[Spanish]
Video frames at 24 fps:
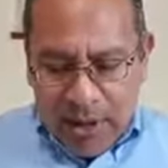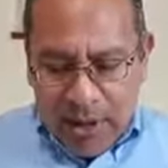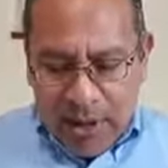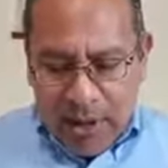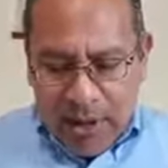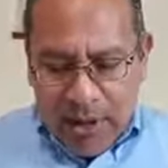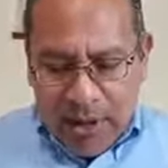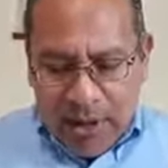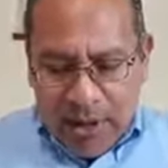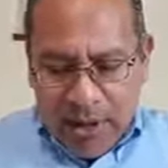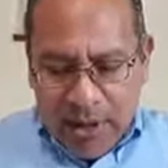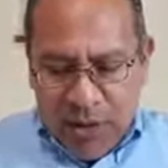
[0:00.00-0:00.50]

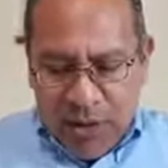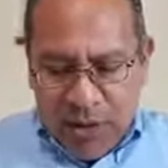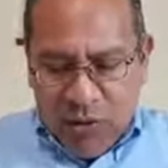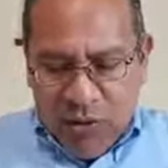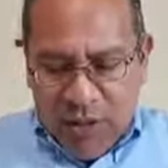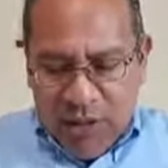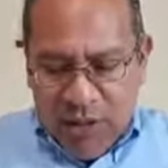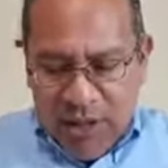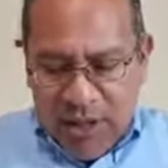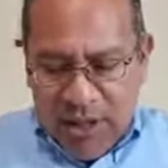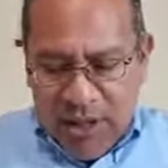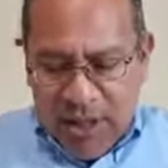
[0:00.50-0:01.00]
Y
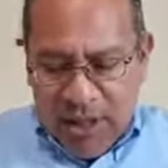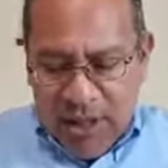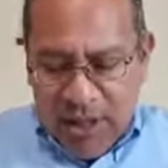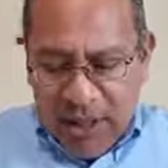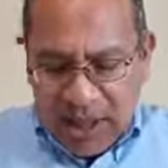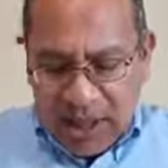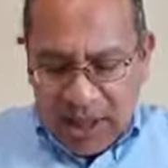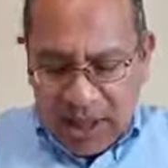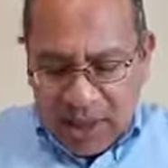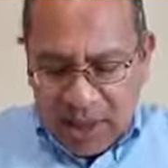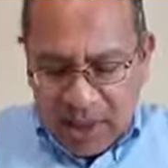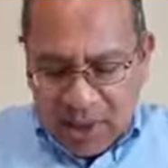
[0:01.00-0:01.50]
dijo Elí
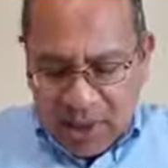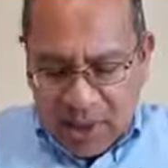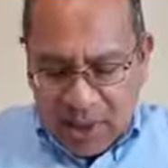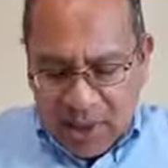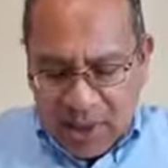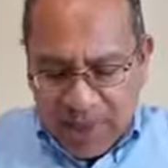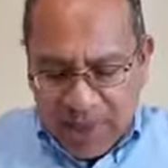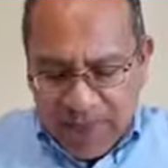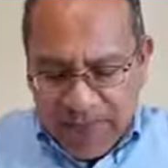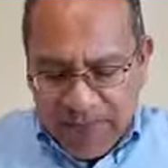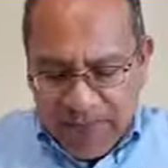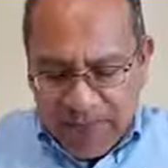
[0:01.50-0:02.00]
a
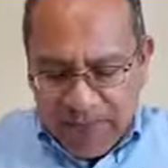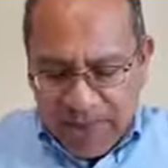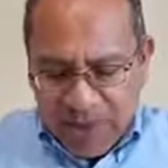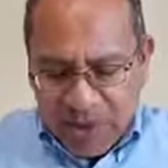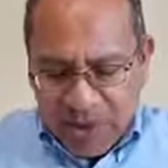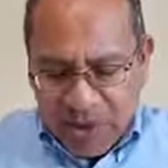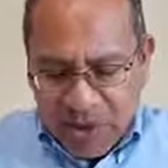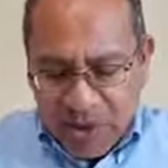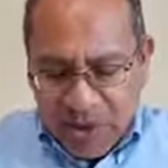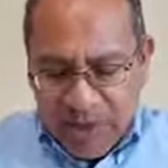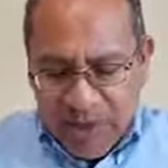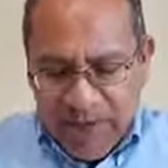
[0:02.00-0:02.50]
Samuel,
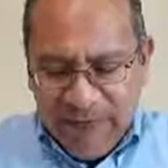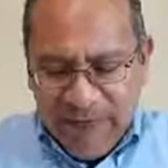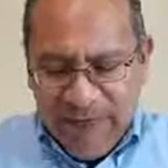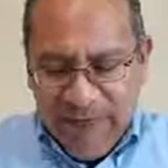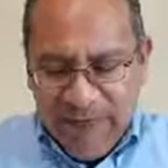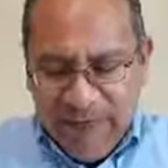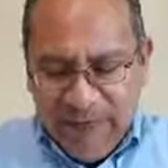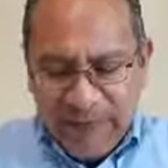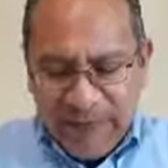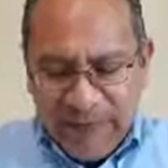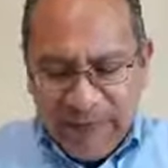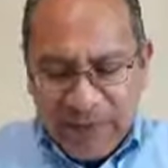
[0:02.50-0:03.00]

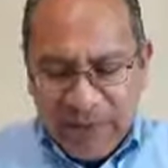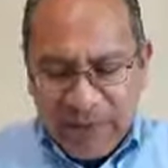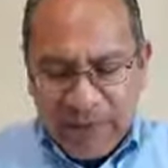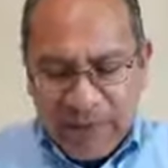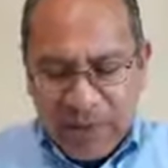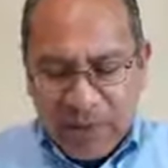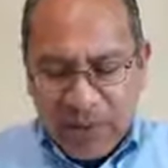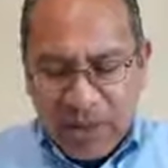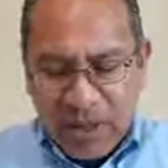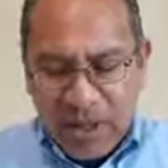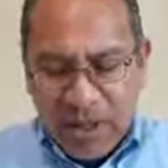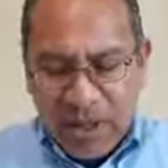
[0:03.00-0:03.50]
ve
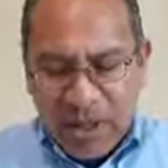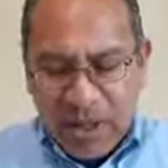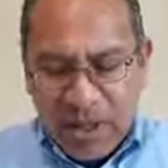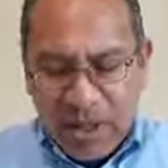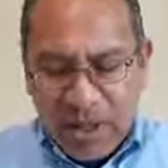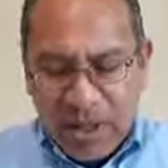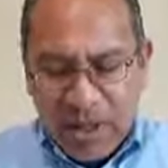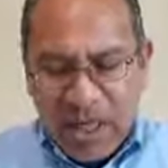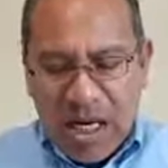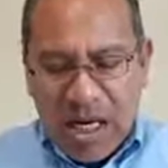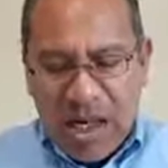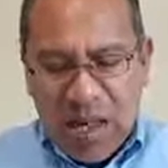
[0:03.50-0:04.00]

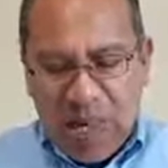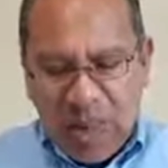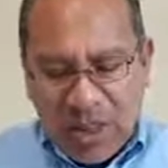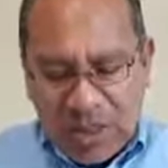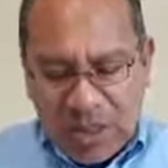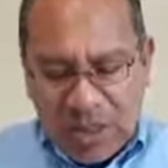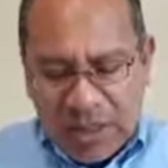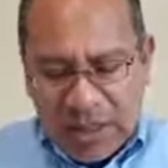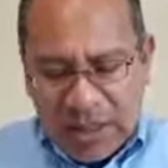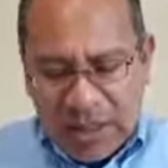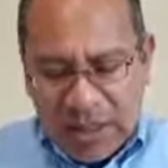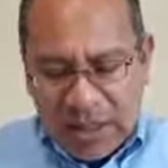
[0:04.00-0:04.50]
y
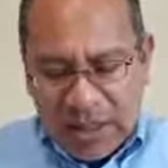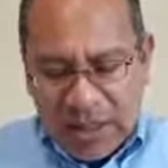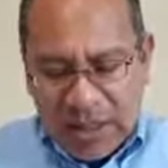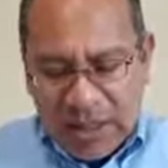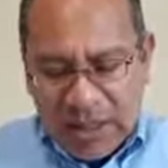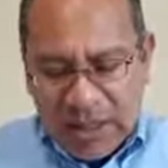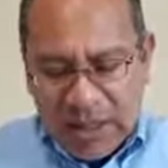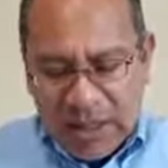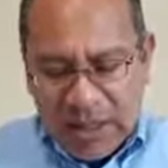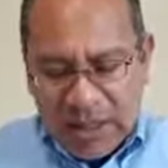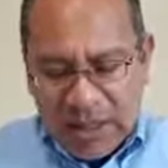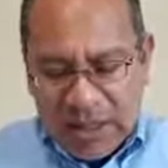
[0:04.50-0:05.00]
acuéstate,
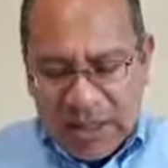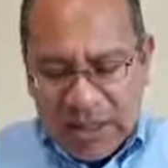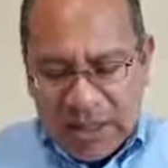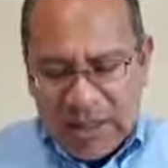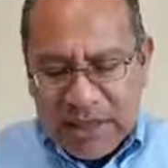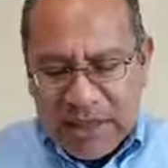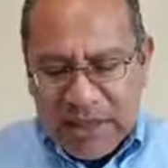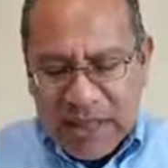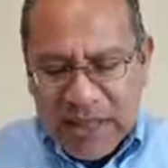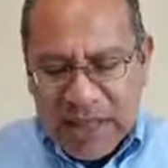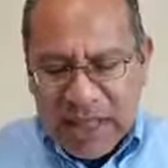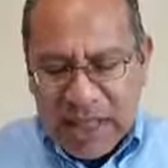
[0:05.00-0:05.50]
y
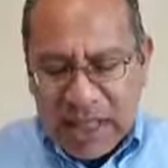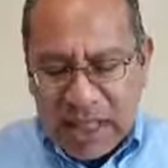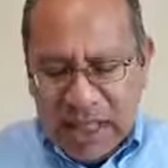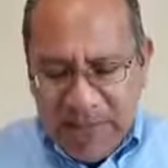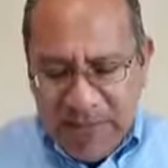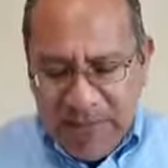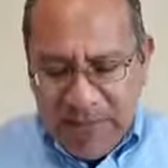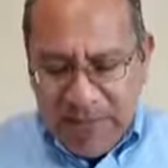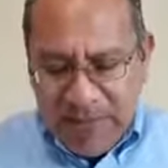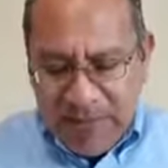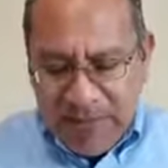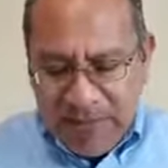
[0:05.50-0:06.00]
si te
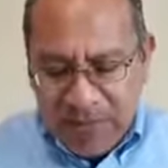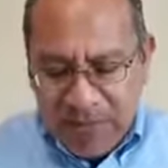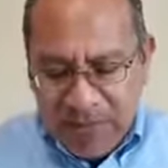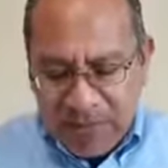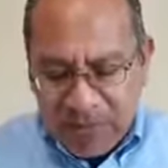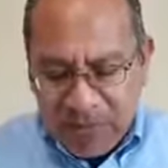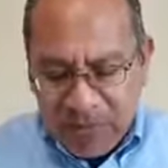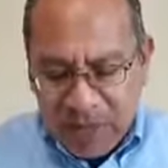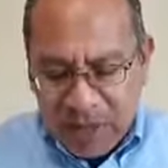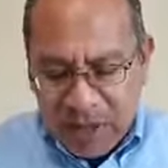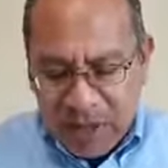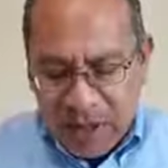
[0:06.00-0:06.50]
llama,
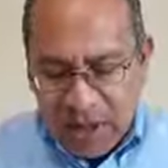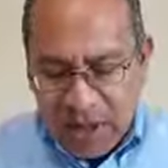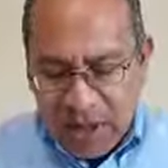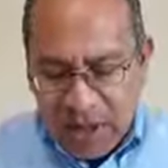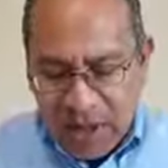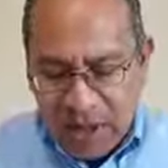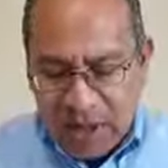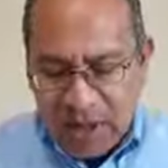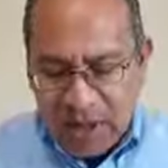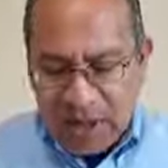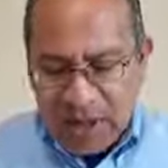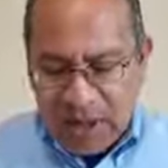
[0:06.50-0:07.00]

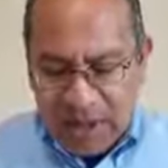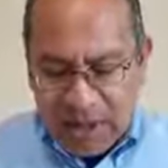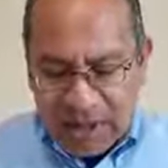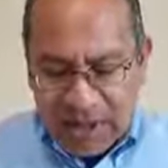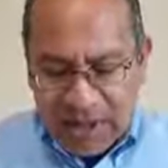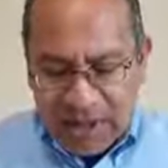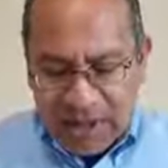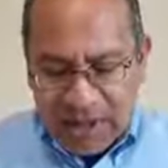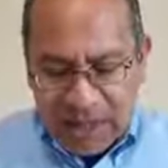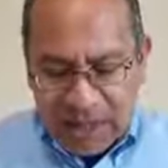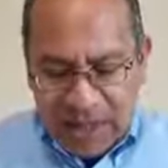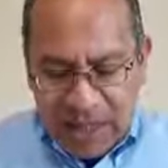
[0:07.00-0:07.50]

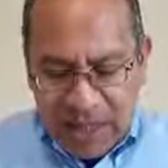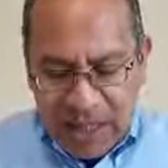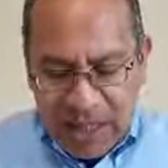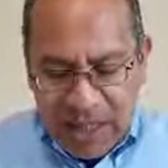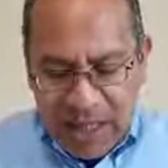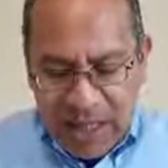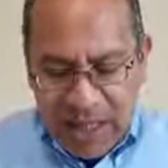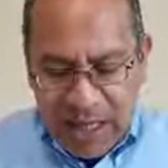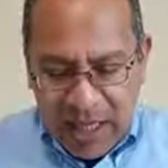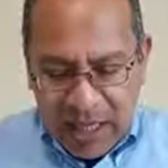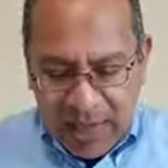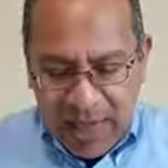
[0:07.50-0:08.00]
dirás,
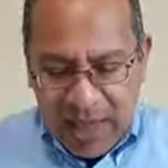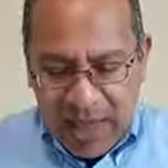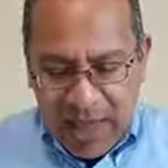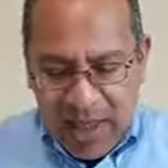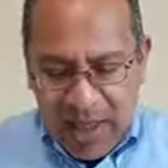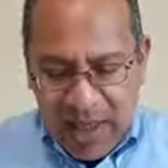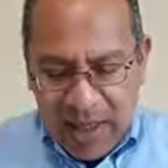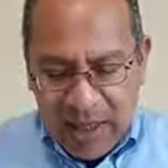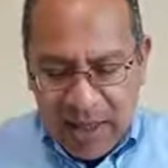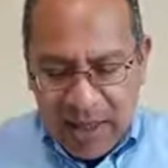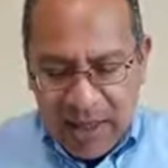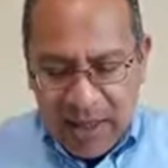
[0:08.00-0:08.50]

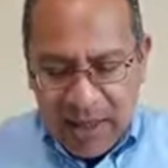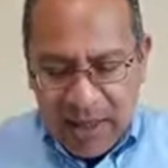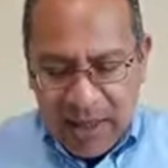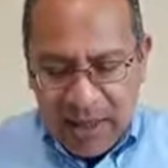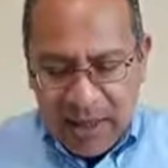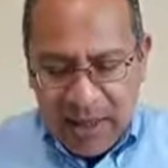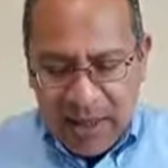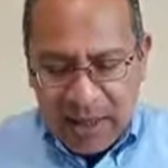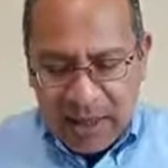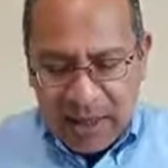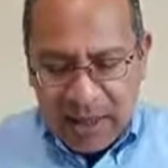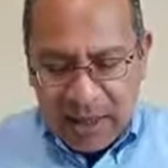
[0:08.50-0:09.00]
habla,
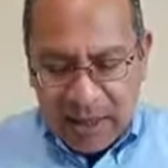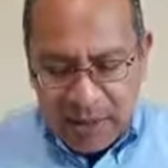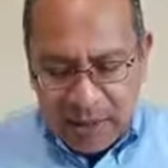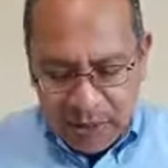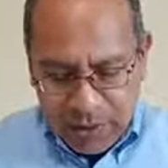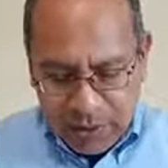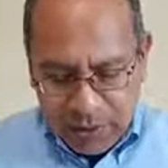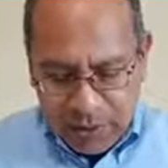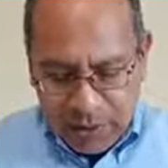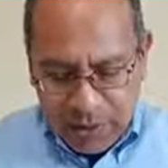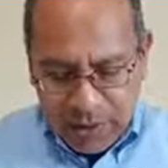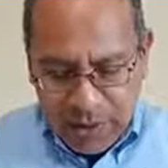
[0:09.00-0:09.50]

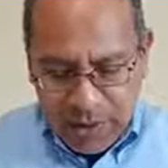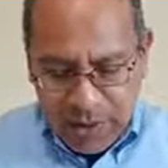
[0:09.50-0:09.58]
Señor